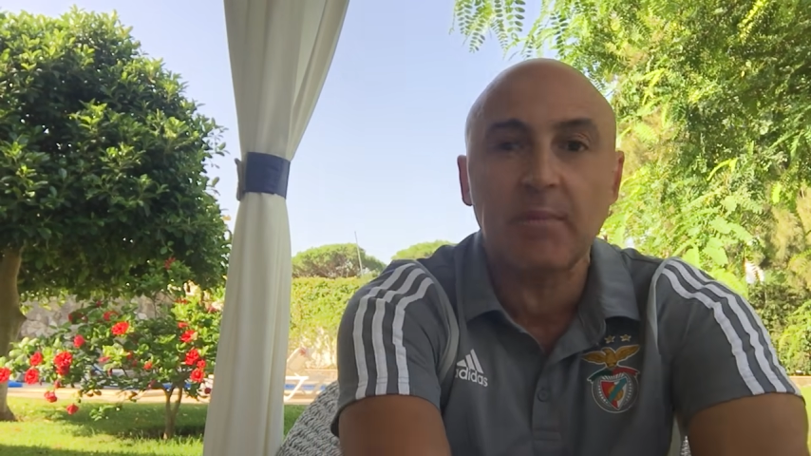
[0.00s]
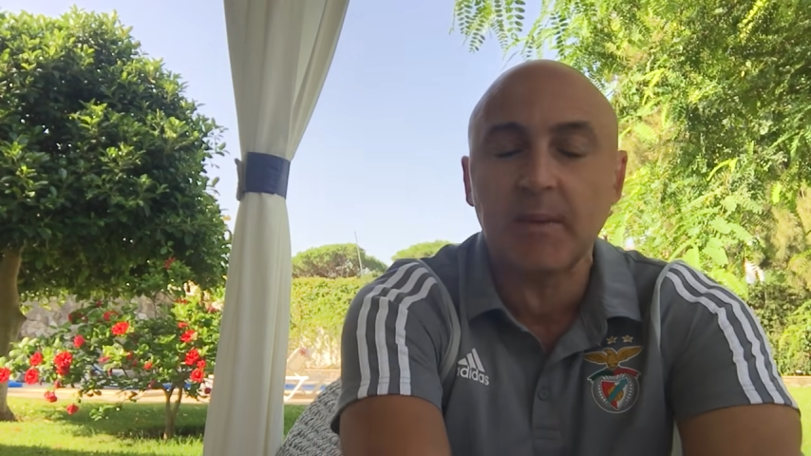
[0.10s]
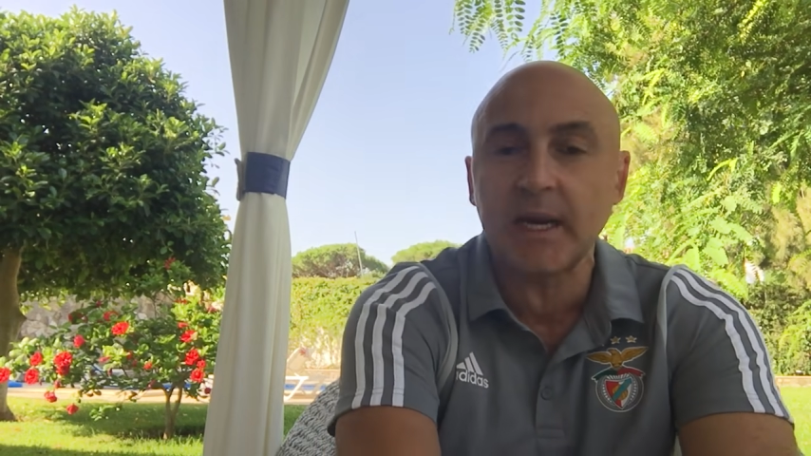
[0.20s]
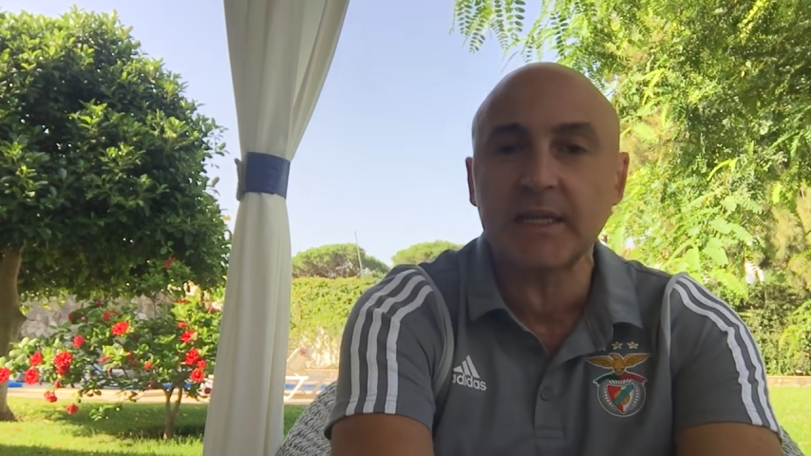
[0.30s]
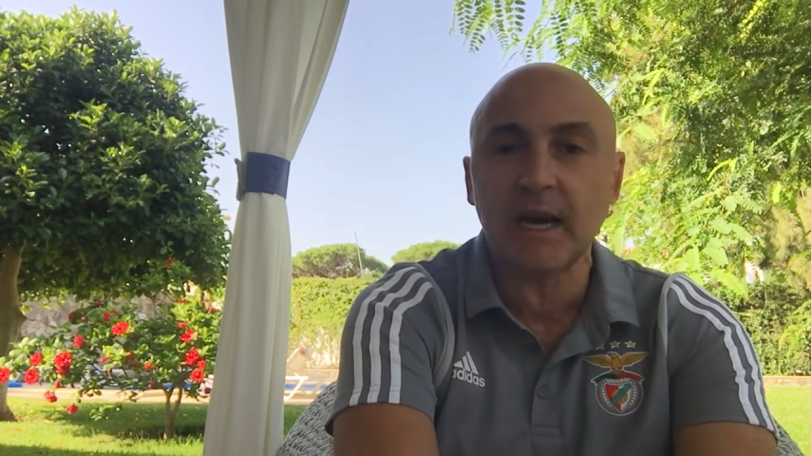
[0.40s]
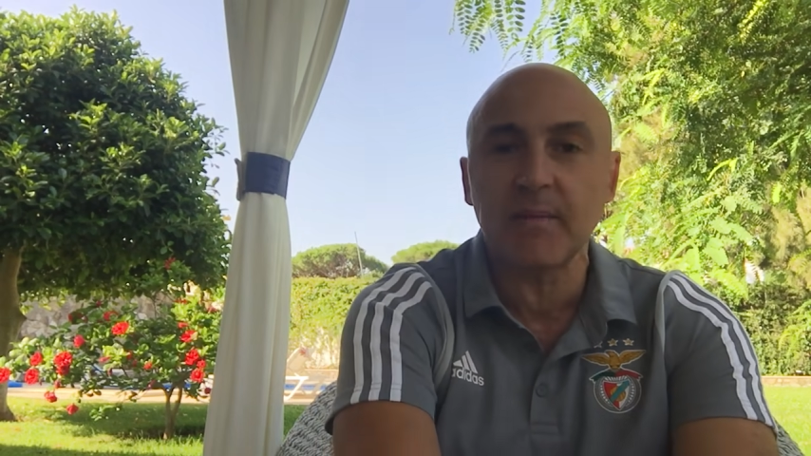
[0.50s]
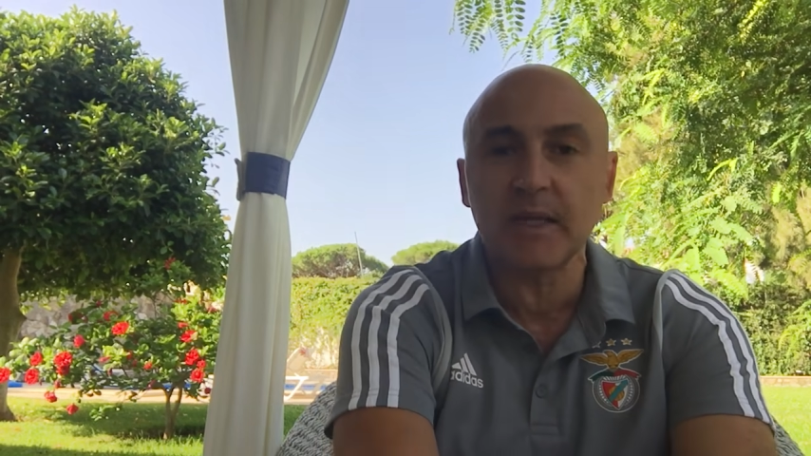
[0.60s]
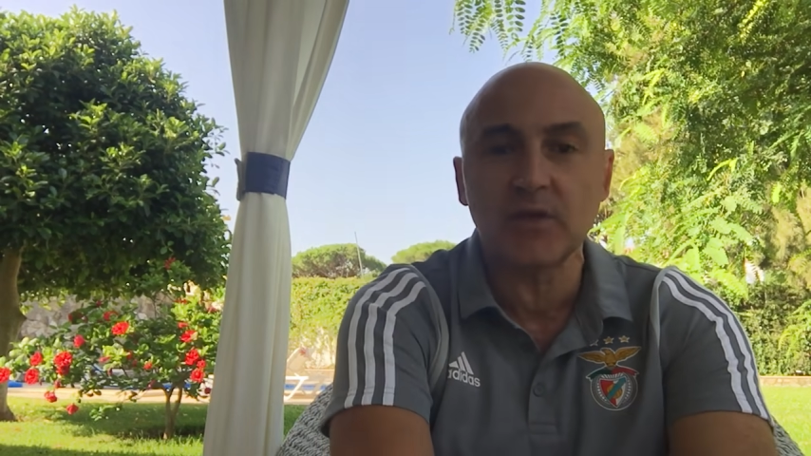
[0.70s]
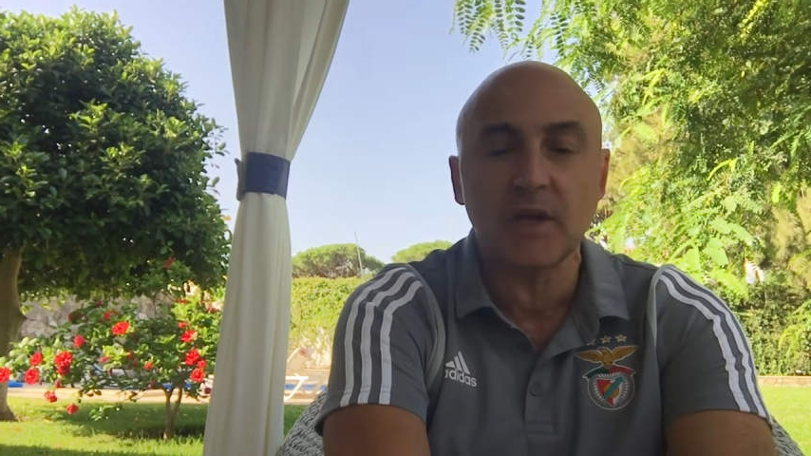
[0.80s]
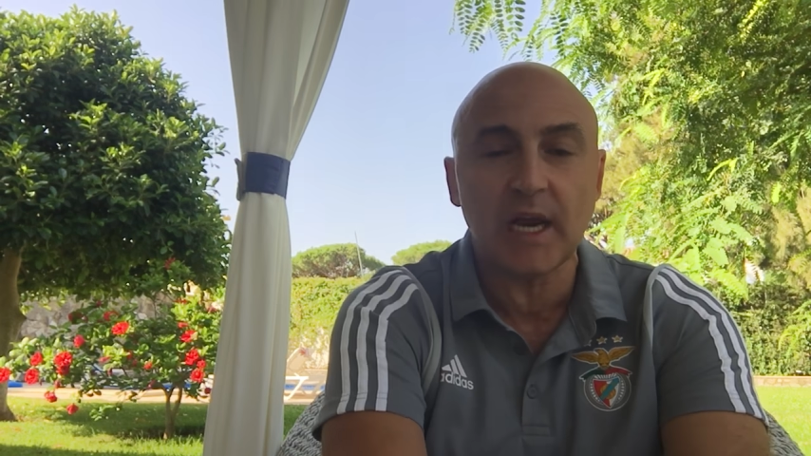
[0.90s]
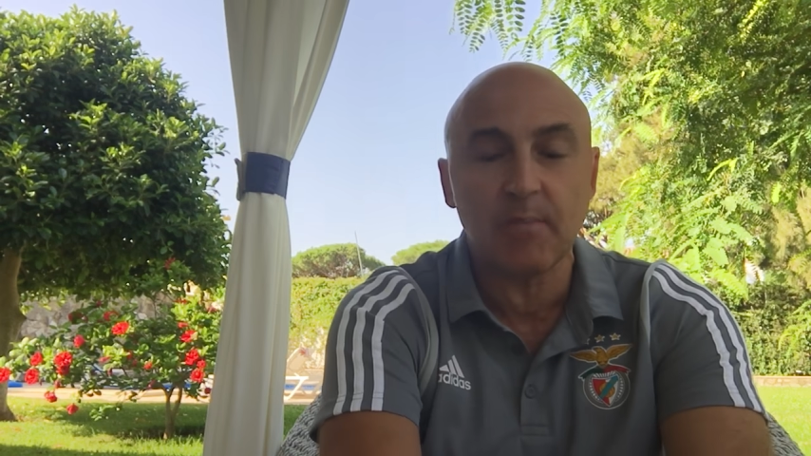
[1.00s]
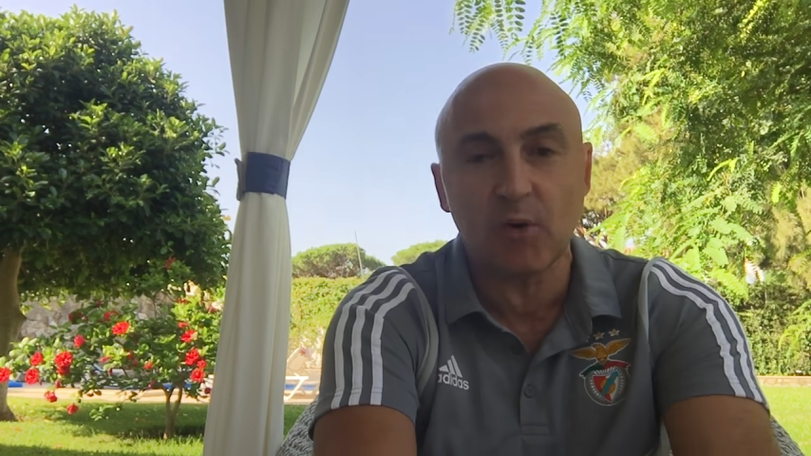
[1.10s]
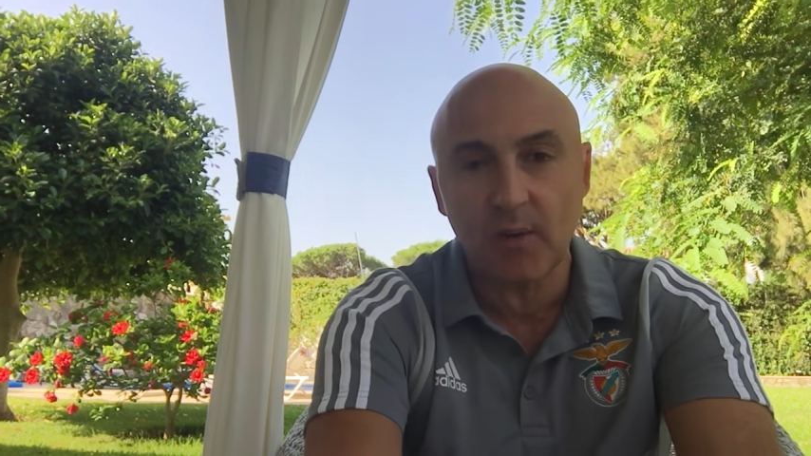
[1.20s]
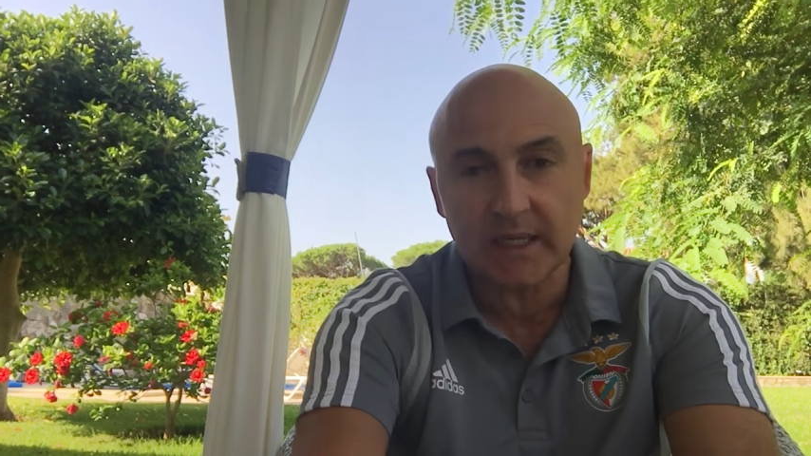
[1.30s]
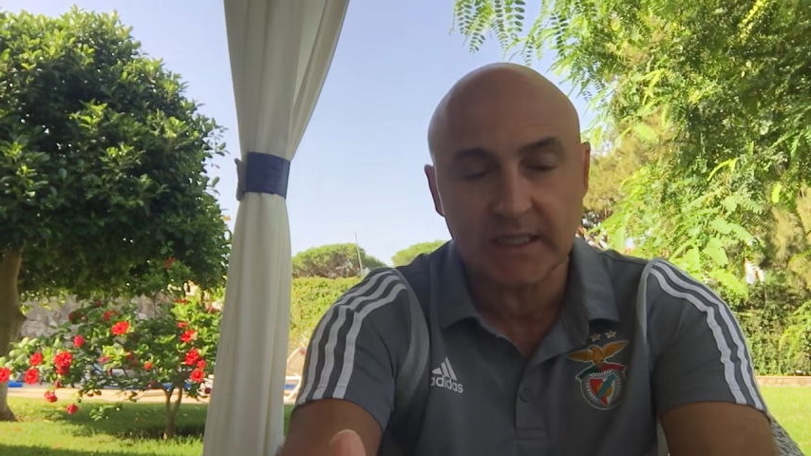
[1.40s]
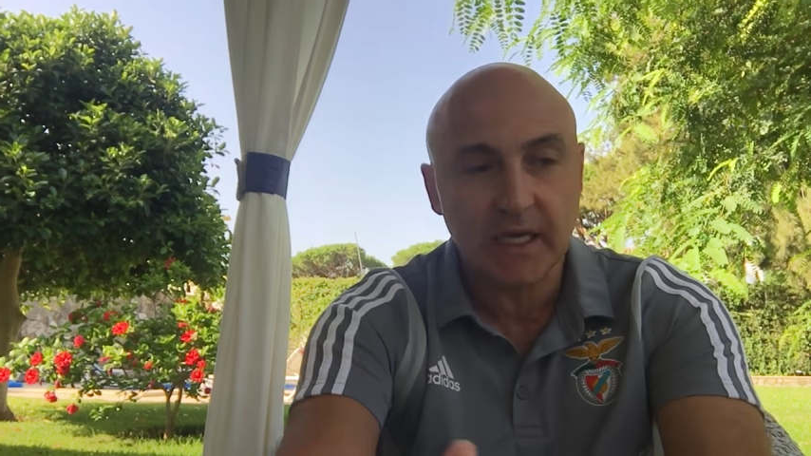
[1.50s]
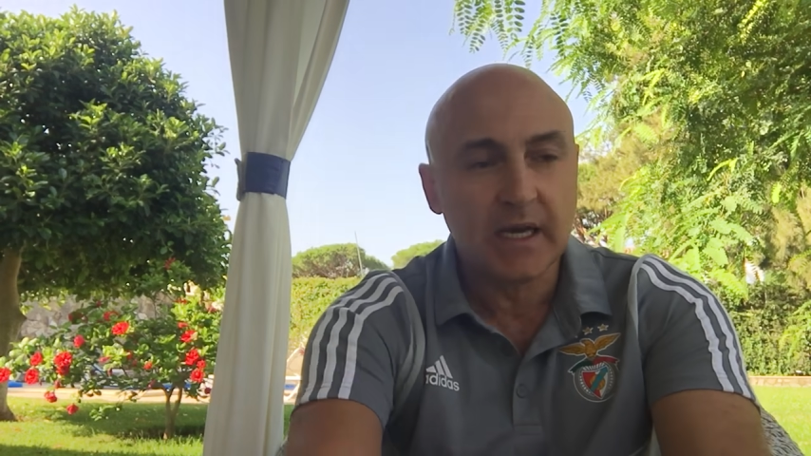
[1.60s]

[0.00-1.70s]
primer entrenamiento y a las pruebas